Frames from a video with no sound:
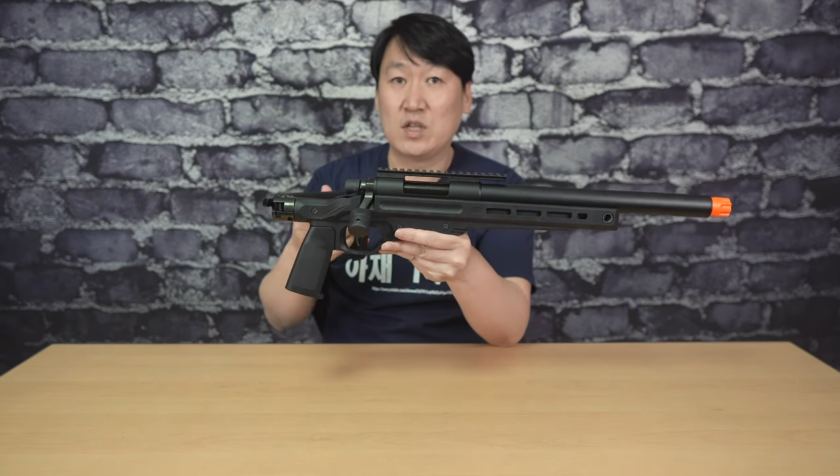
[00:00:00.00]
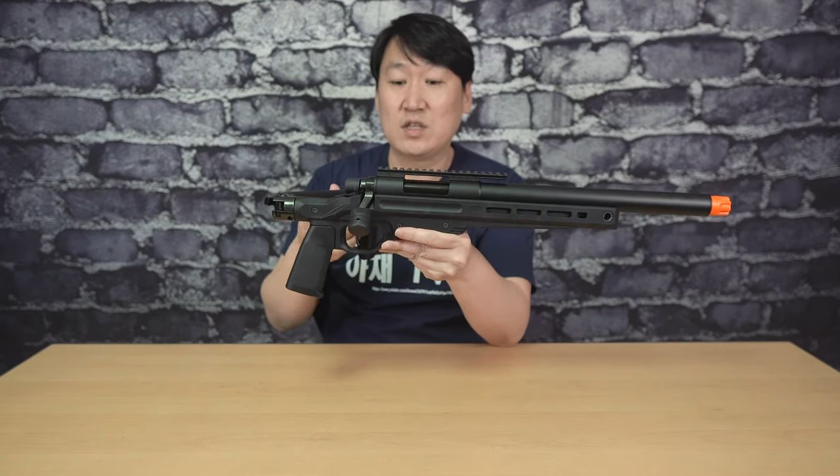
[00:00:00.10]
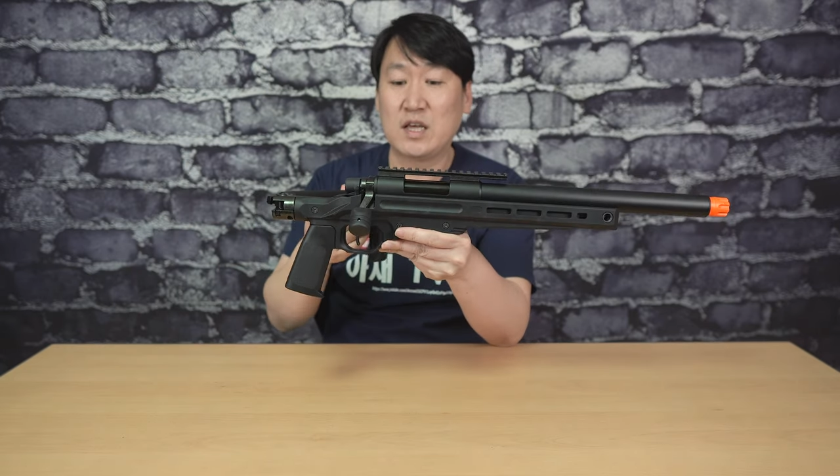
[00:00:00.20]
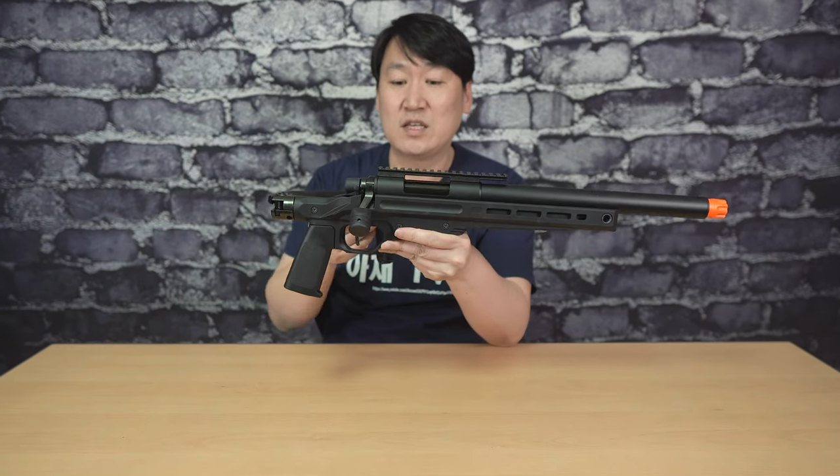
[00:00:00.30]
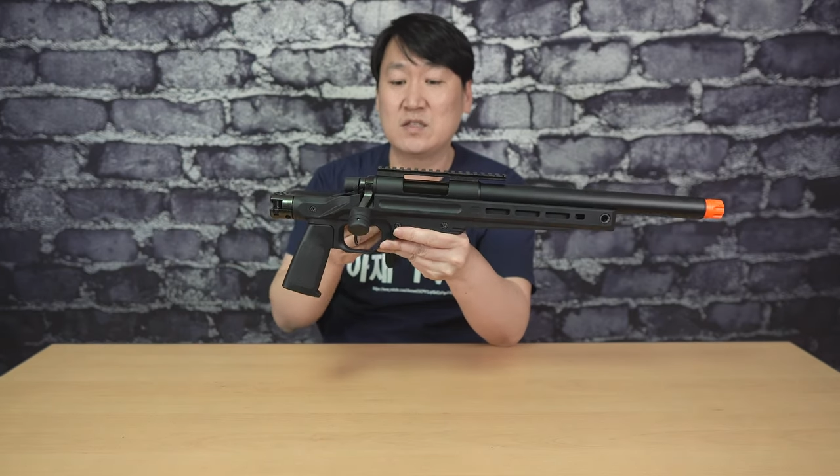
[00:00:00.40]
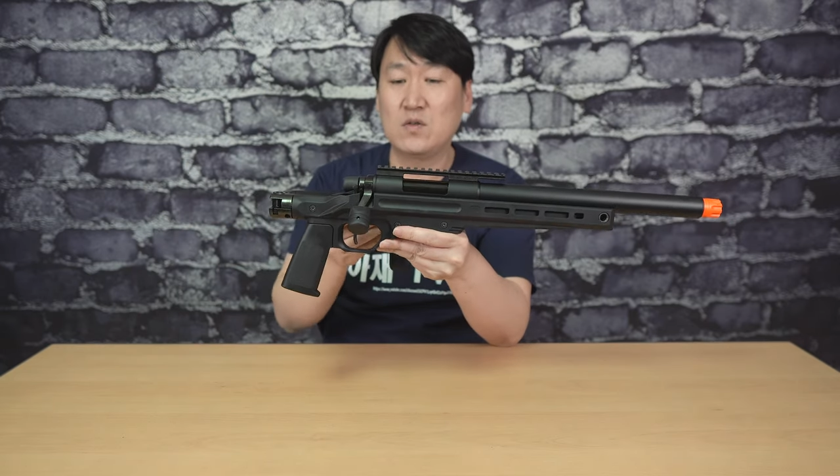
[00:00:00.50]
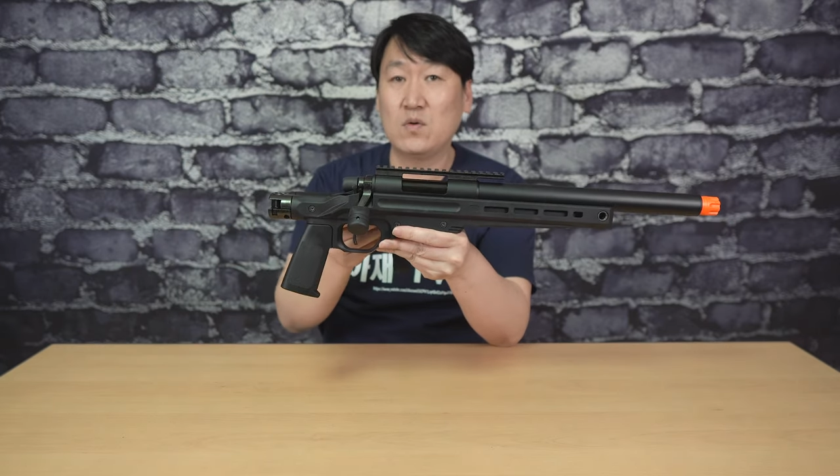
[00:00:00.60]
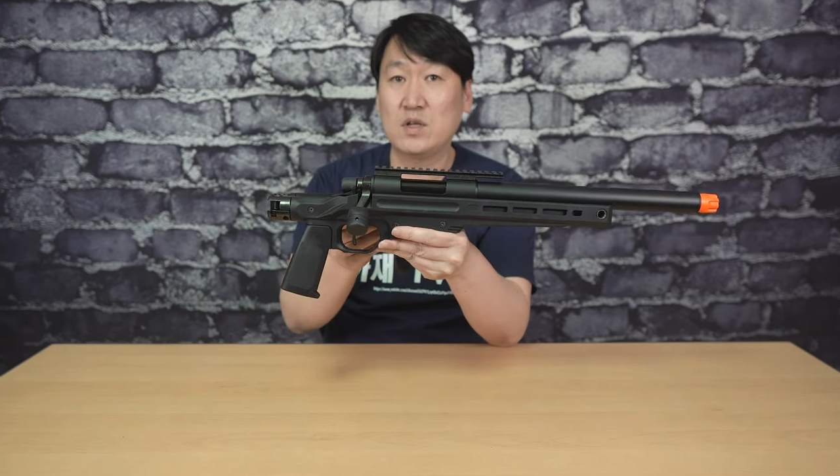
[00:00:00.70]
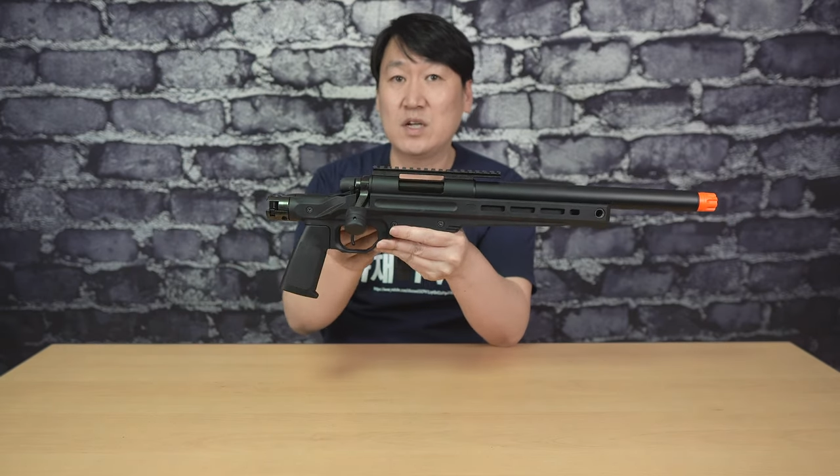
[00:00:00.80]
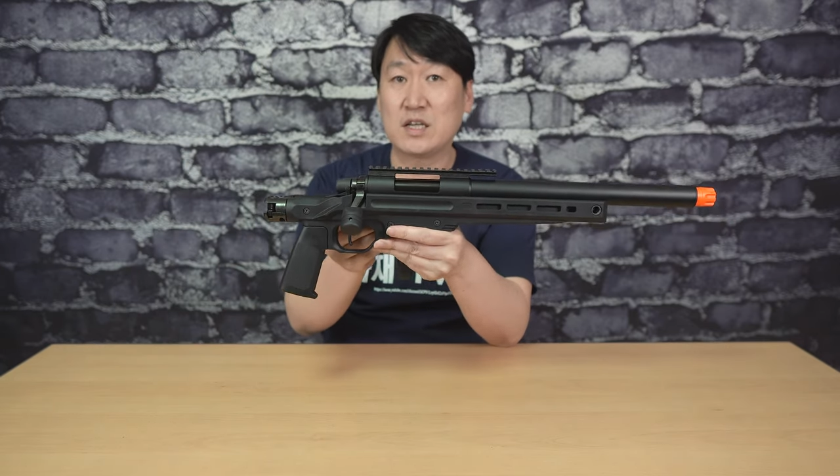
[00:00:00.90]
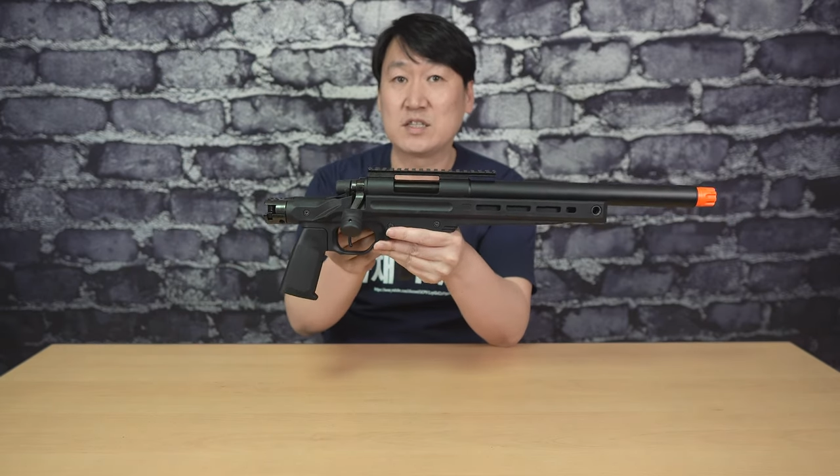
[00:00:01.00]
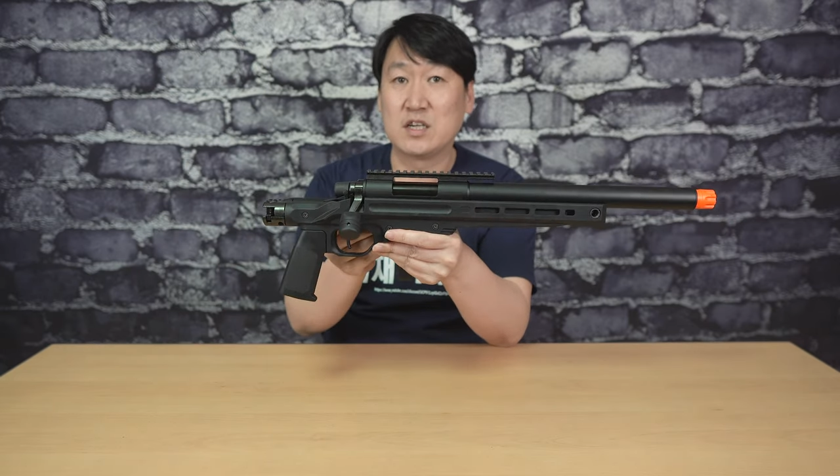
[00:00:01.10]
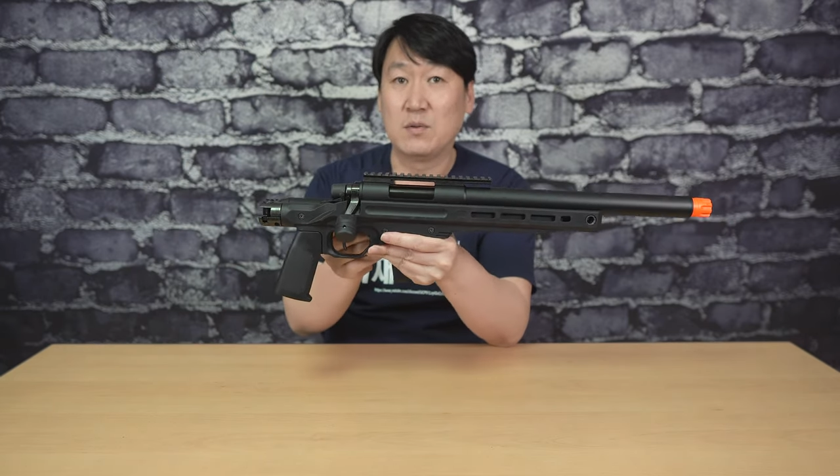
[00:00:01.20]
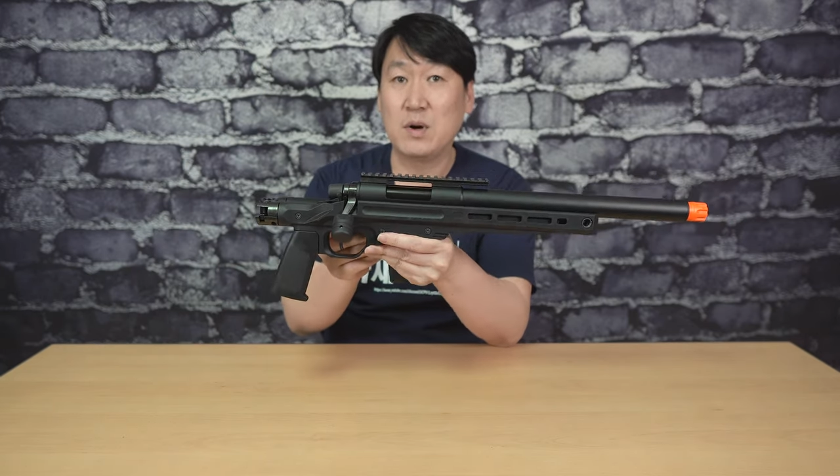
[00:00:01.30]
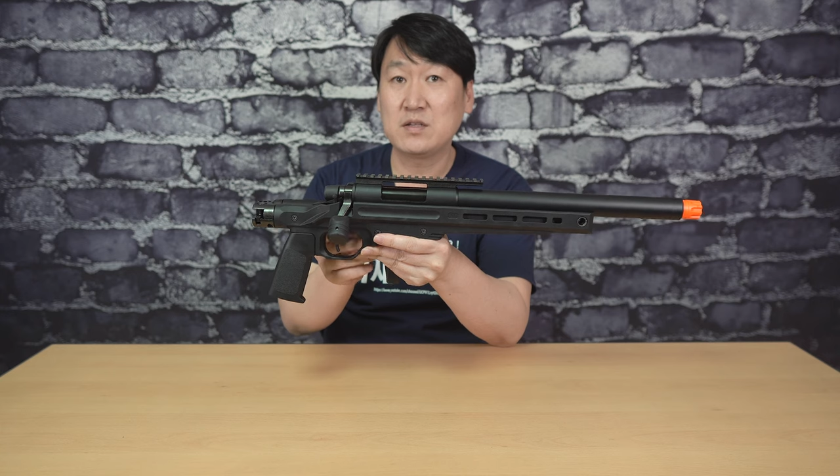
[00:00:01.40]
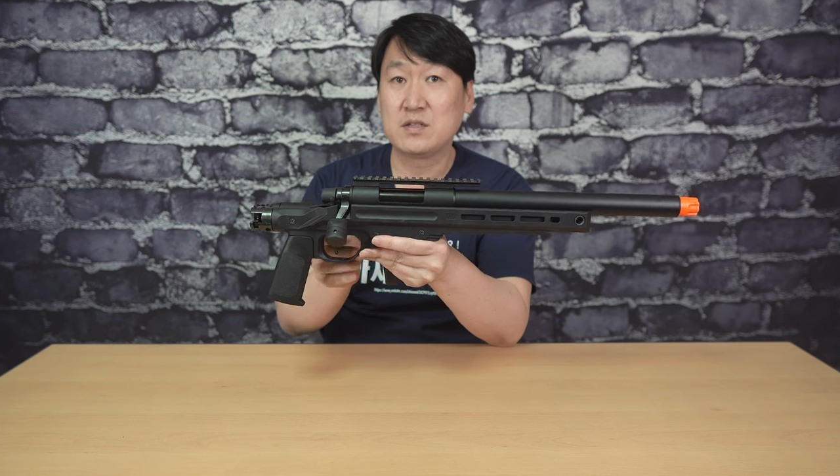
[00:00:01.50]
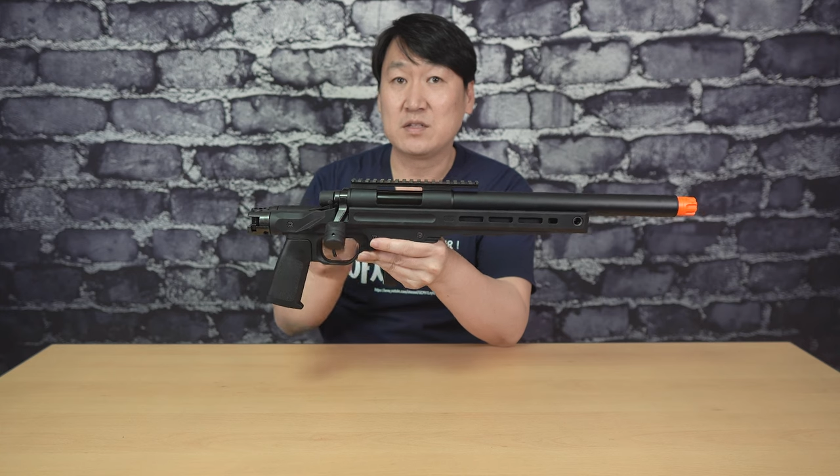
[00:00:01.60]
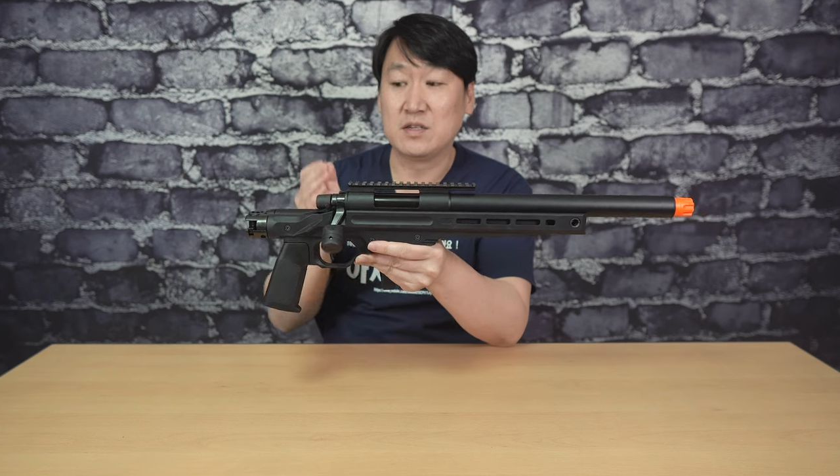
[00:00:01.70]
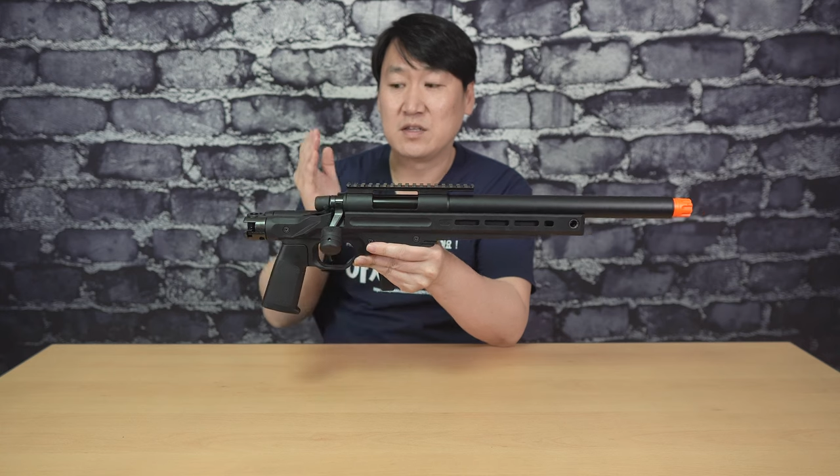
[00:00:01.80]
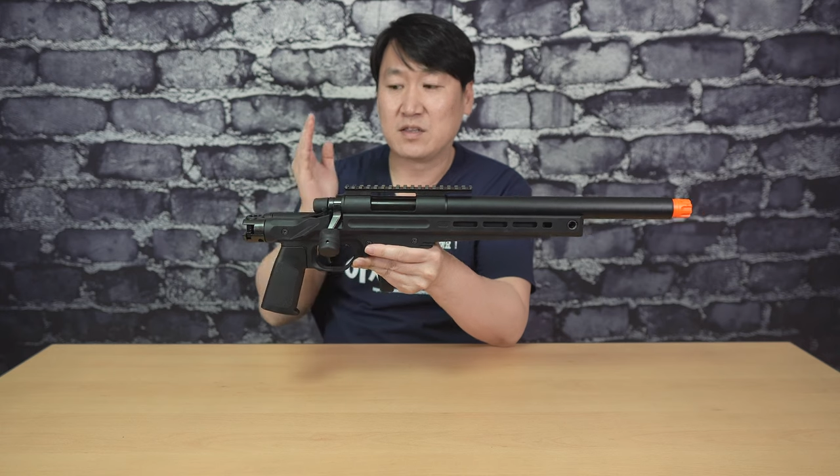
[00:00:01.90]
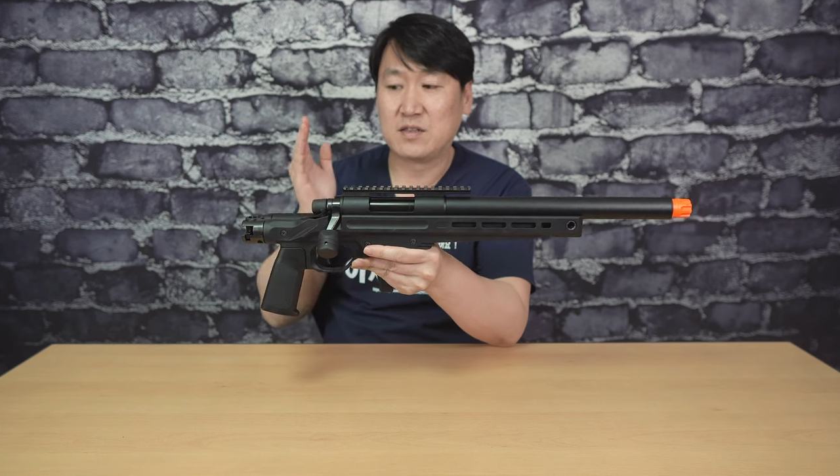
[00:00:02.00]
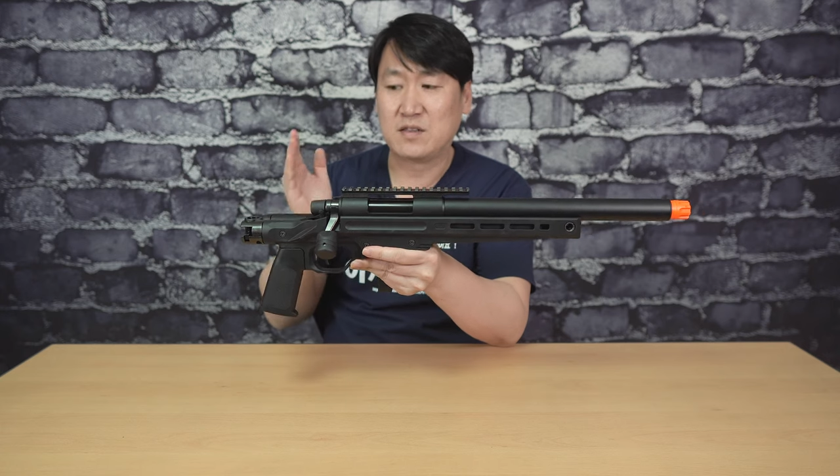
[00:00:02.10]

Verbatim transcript: 있는데 이 스톡을 이렇게 접었을